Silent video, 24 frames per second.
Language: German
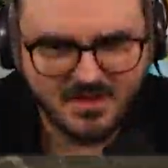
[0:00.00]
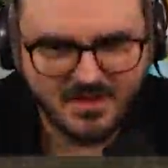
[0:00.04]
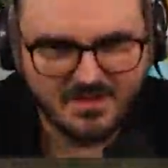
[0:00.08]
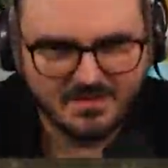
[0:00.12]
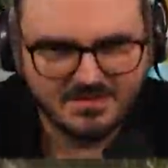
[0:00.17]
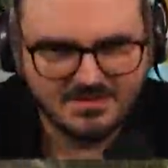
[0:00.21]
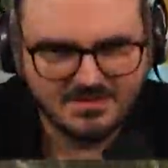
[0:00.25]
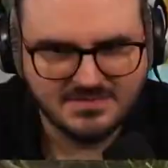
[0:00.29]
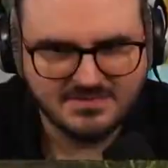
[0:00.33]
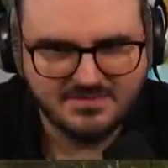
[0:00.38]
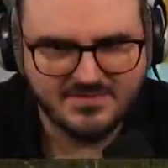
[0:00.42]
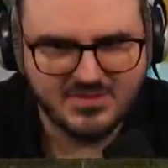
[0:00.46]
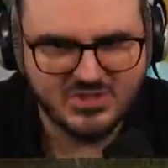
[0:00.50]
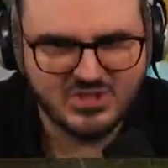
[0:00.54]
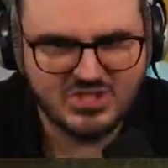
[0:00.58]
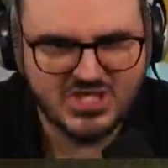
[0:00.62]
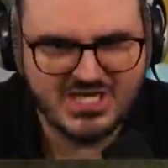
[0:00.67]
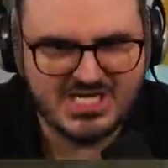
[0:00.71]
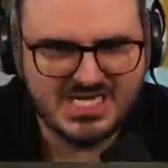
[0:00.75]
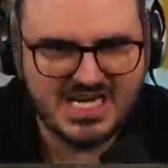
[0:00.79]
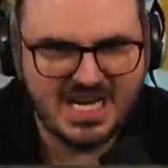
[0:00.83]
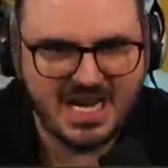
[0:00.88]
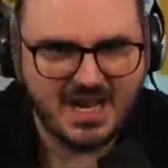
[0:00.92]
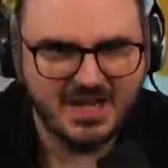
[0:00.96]
So viel Virginia.
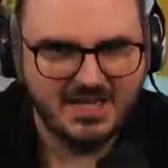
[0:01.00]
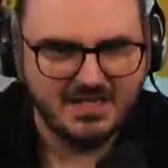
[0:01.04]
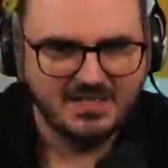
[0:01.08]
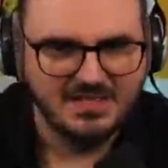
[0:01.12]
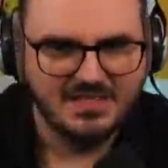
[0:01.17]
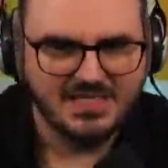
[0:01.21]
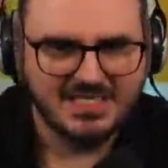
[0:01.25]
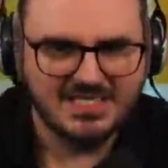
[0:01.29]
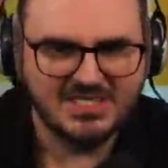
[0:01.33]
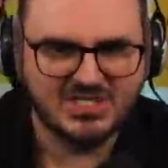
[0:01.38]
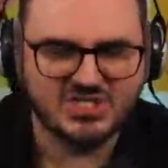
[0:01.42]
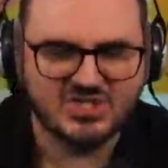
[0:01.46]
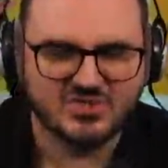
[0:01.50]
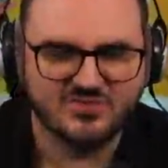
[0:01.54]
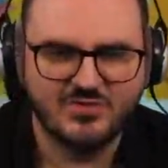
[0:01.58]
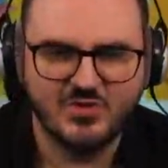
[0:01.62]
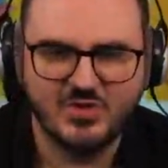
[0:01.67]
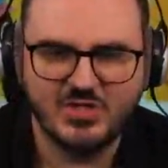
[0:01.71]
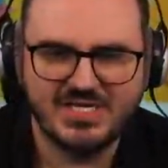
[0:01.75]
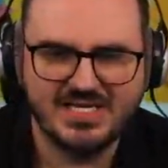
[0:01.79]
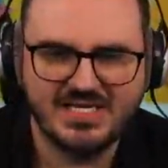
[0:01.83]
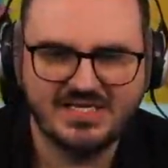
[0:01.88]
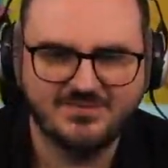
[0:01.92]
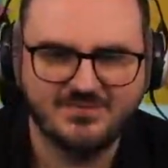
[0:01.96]
meinem Leben noch nie Ich schwöre,
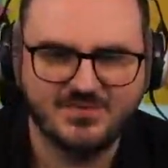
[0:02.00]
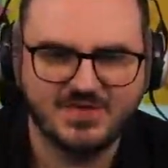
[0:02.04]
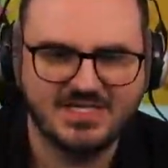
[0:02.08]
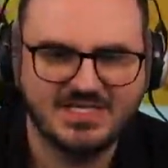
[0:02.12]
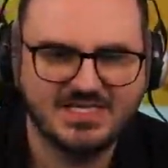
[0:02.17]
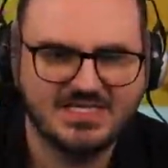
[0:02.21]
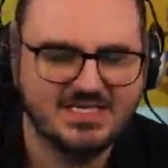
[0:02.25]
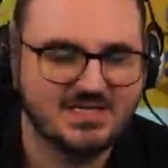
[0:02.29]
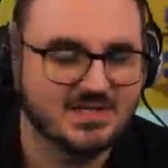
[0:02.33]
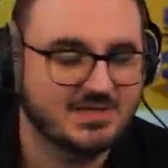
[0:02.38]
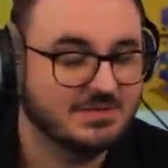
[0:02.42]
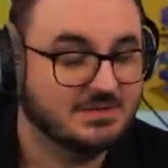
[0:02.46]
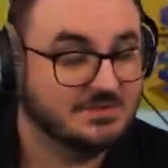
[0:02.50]
gesehen. ich verliere die.